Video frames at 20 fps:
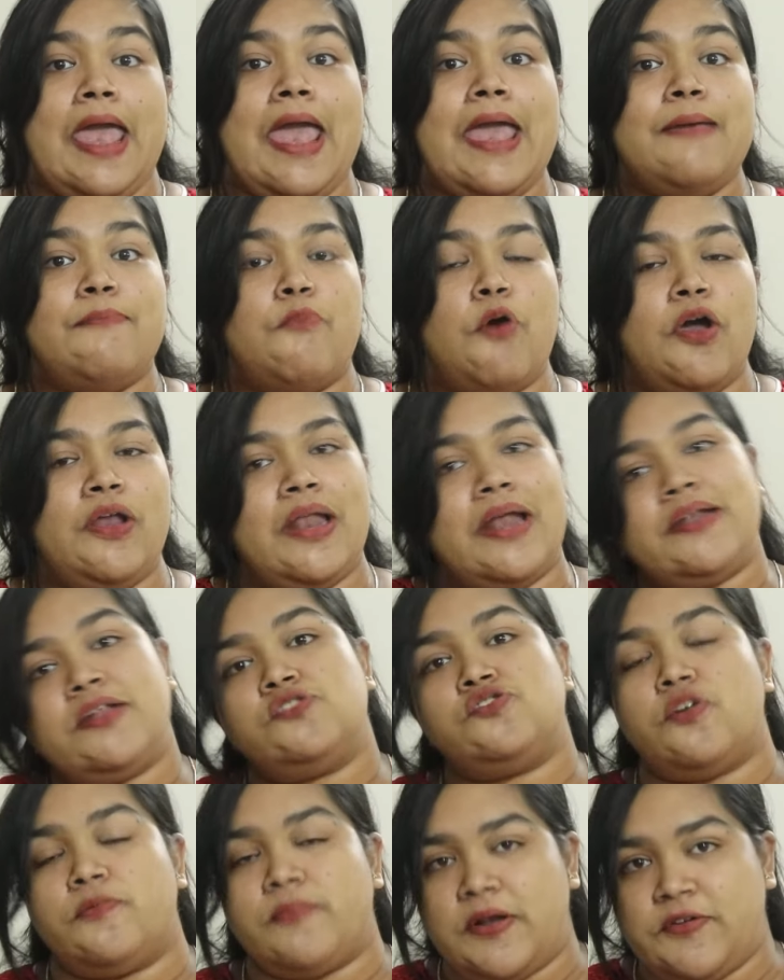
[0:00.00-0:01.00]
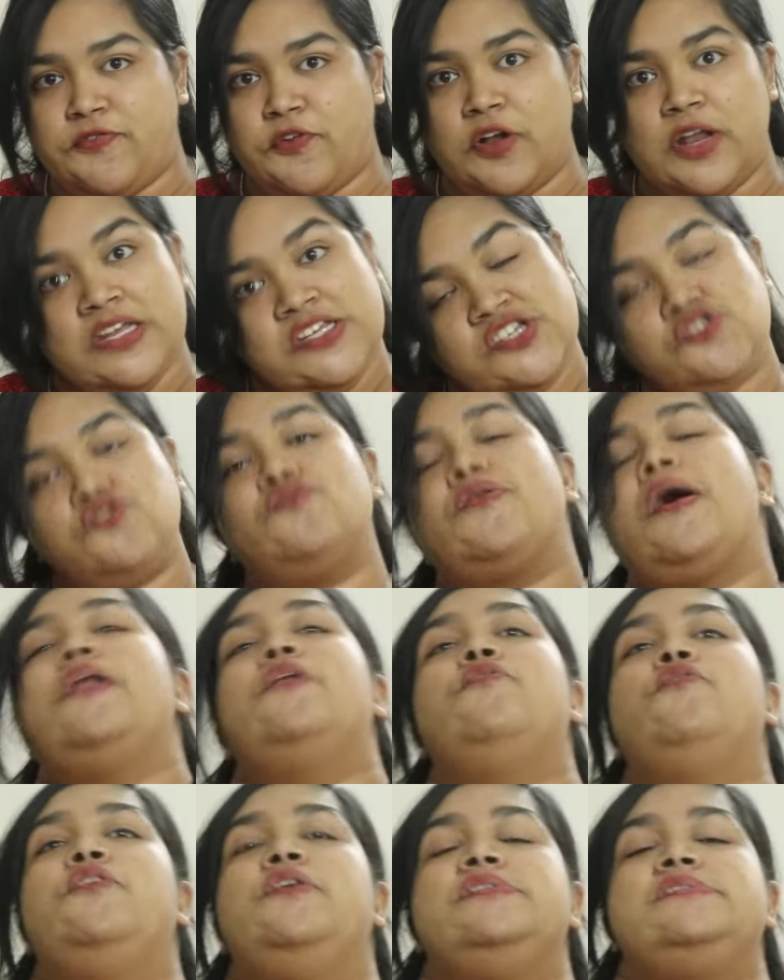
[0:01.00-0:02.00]
এই ময়লাটা জমার ফলেই শিশু
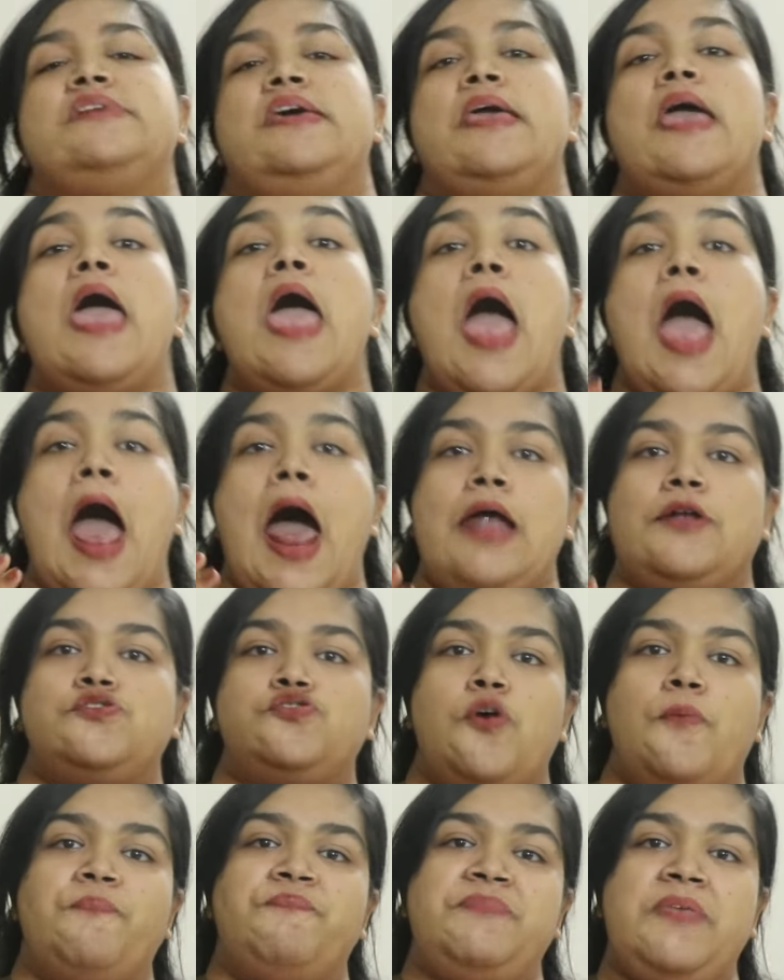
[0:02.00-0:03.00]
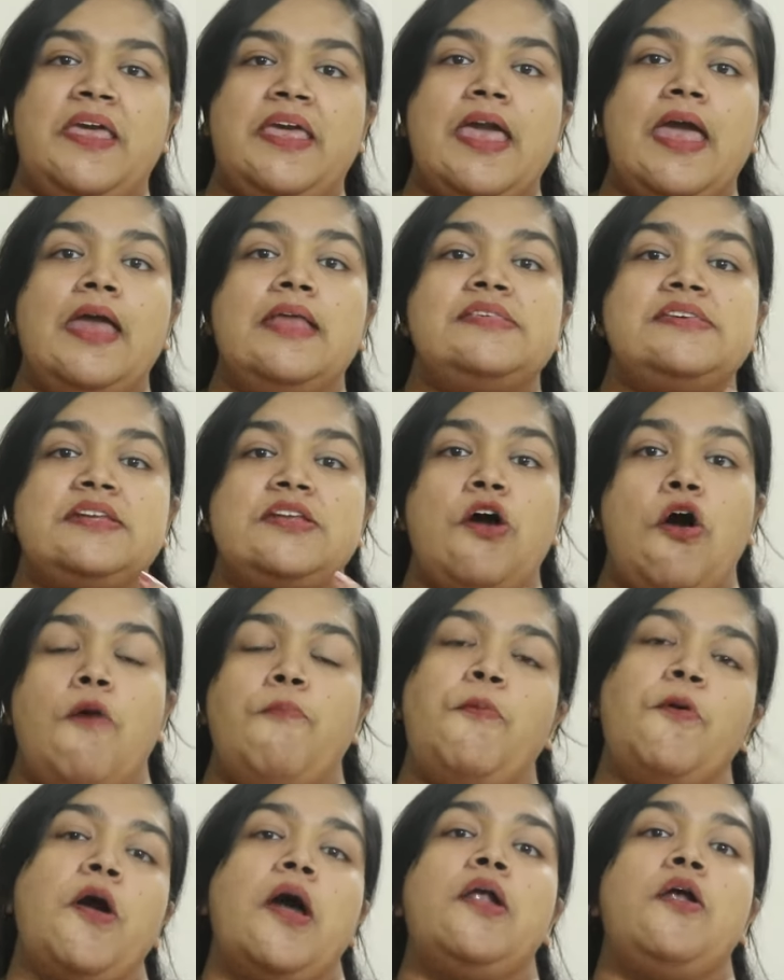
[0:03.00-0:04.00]
কালো হয়ে যায় আর সব থেকে যেটা
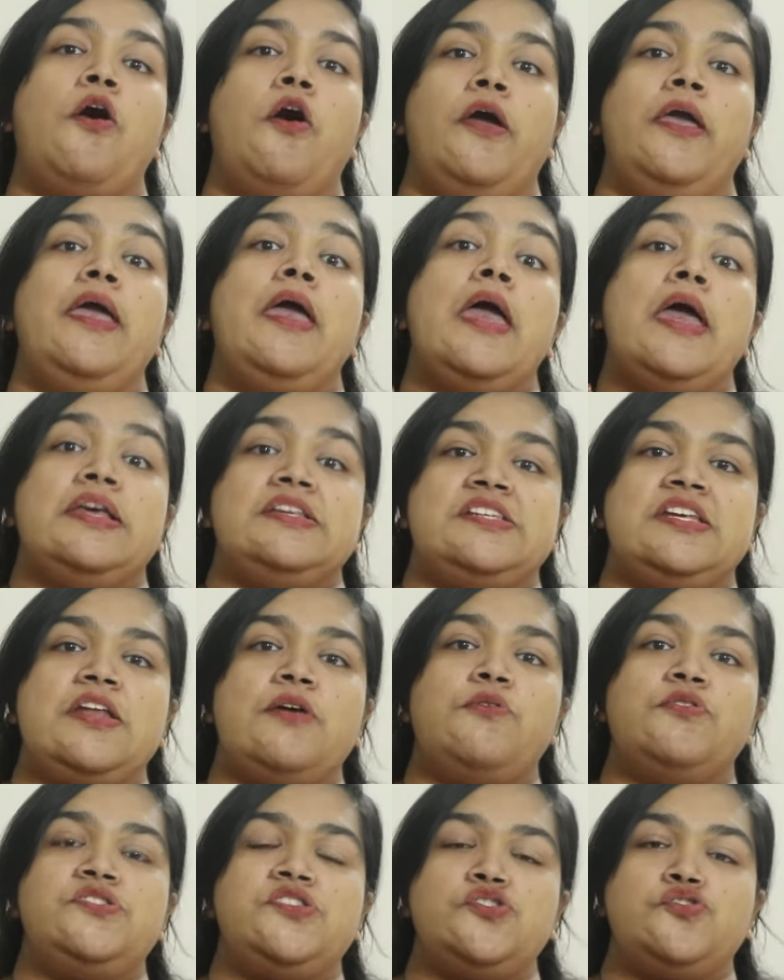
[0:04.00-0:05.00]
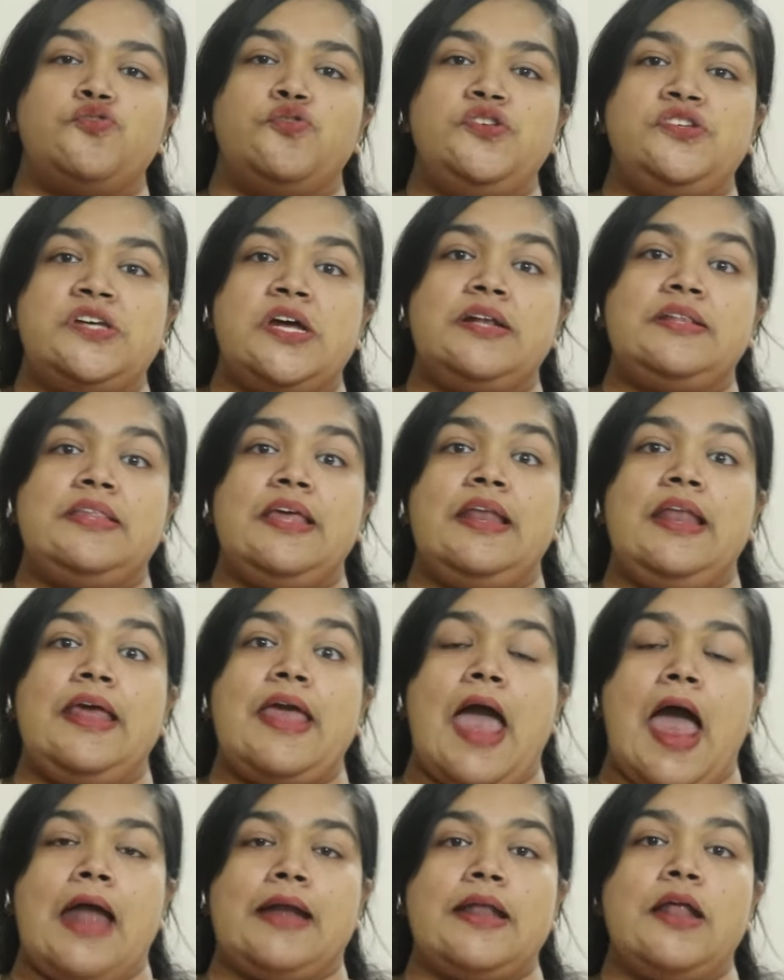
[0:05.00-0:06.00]
অপকার হয় সেটা হচ্ছে সরিষার তেল এই
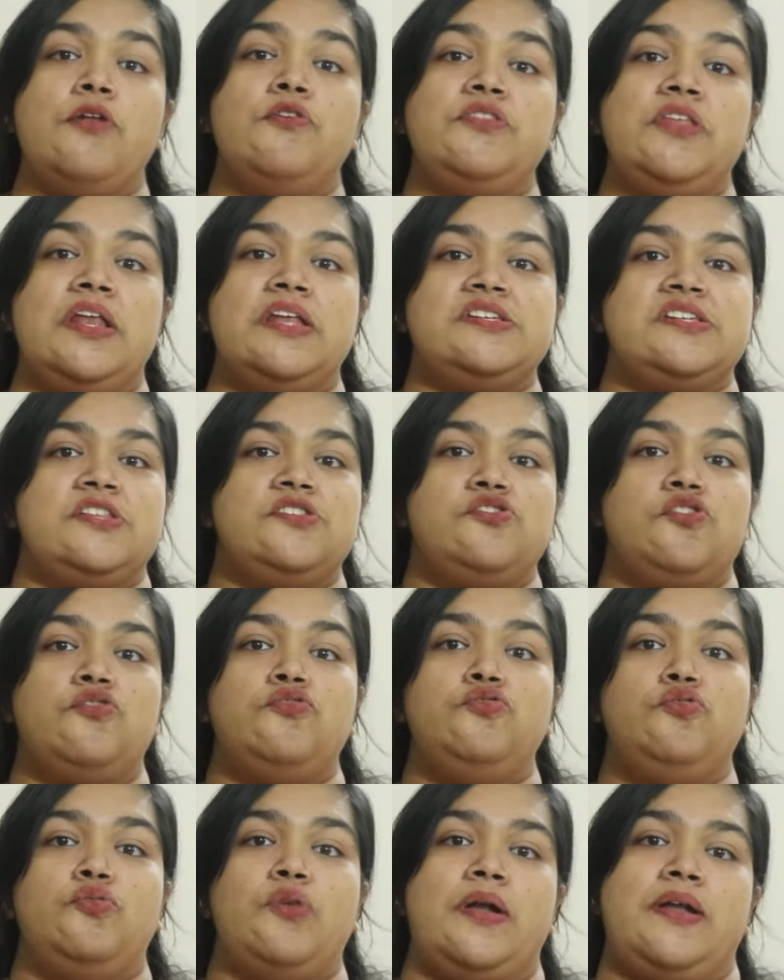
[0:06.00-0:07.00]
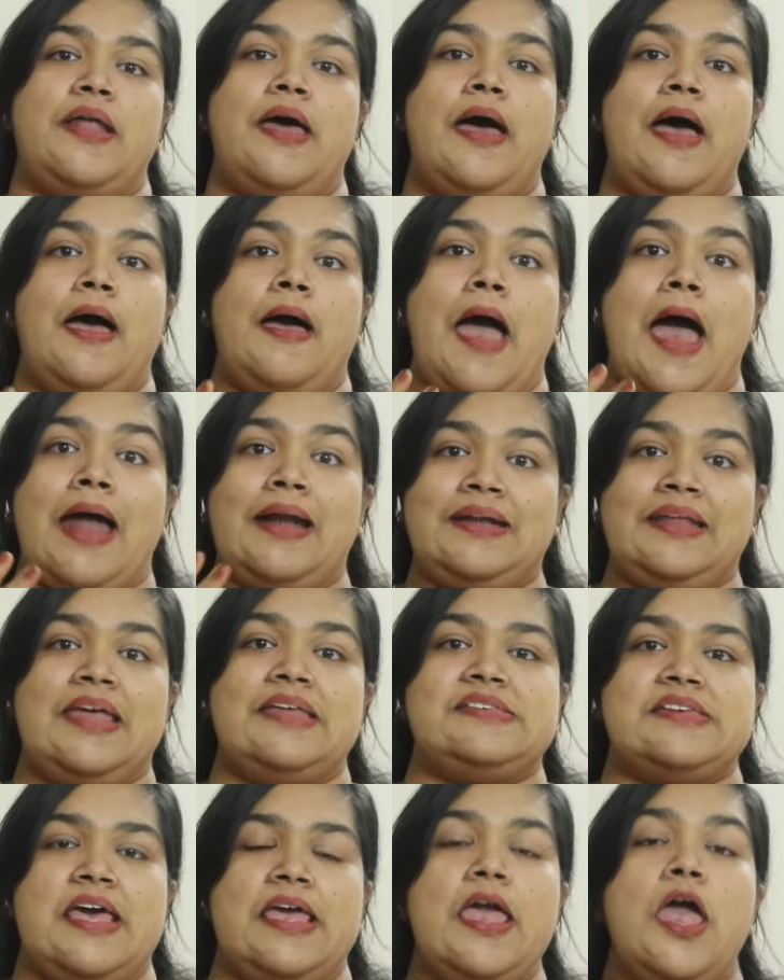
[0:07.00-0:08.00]
আঠালো তেলের সাথে যখন ধুলাটা আটকে
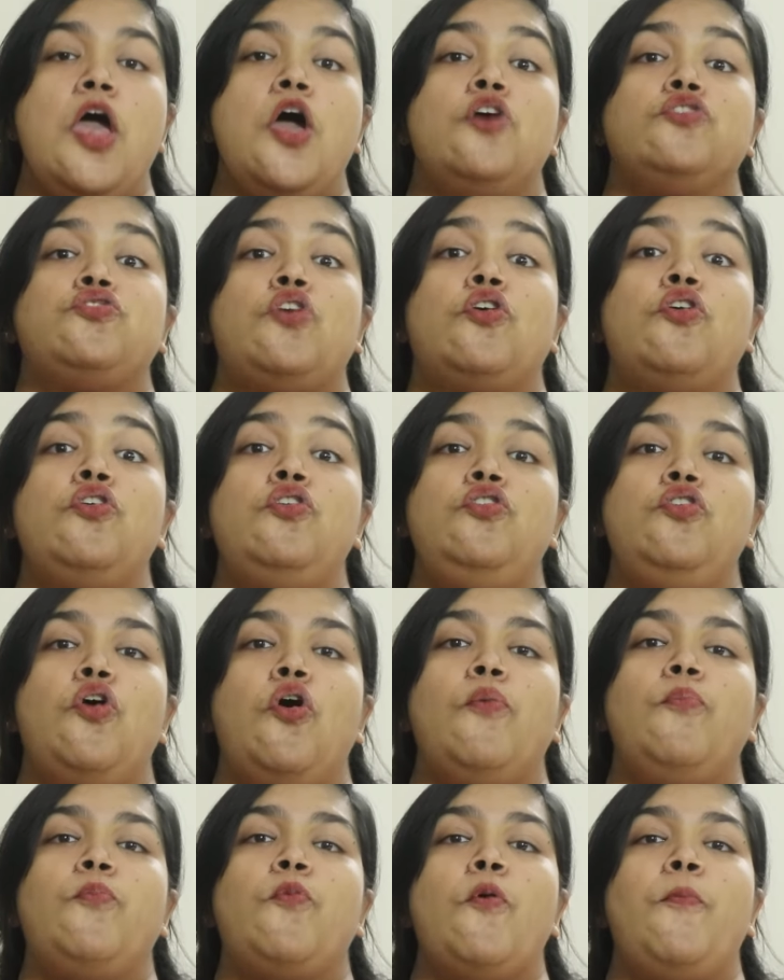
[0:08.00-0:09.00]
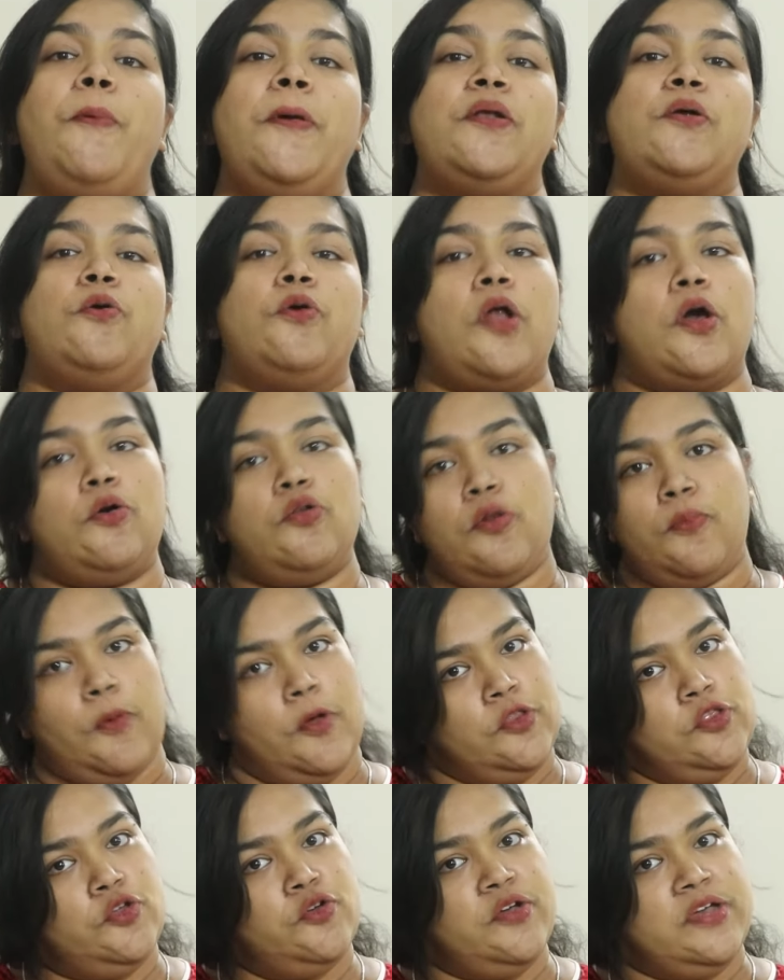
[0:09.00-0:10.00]
যায় তখন লোমকূপের গোড়াগুলো
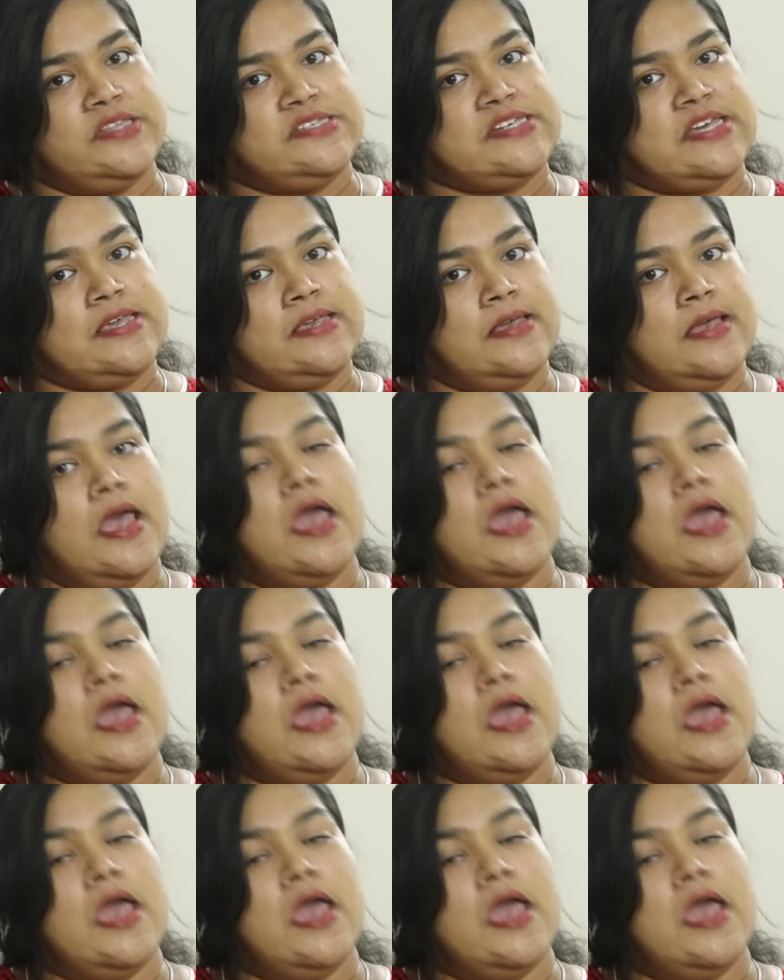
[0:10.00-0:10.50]
বন্ধ হয়ে যায়